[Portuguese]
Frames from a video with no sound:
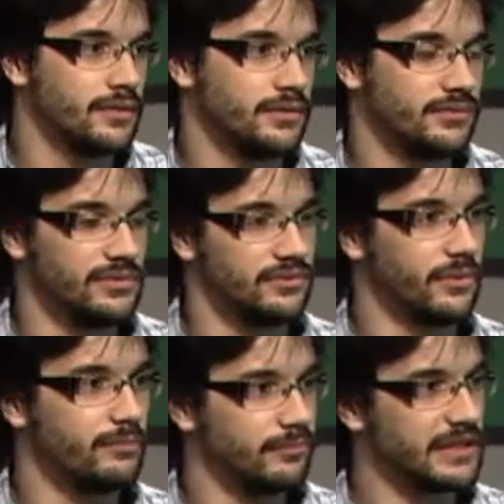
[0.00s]
Então isso
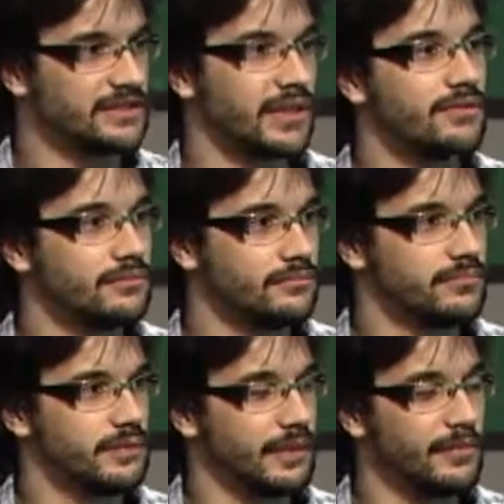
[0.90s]
foi pensado
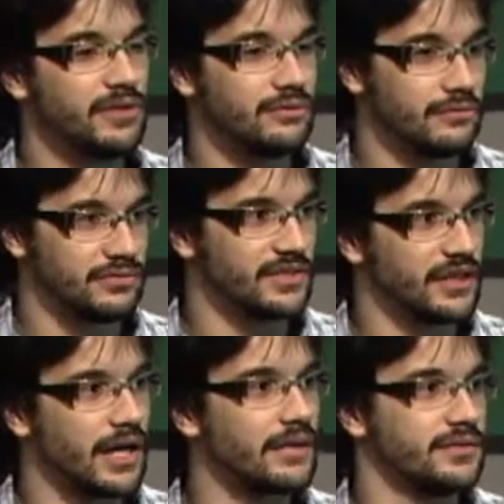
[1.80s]
também no
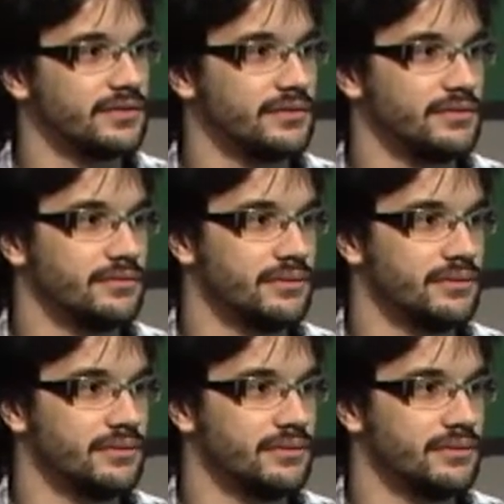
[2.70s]
cenário, assim,